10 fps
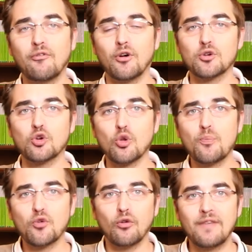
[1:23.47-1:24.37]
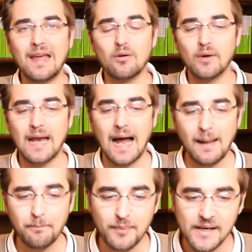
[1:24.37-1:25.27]
von Kryptowährungen
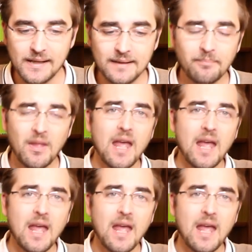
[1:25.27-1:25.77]
abbildet.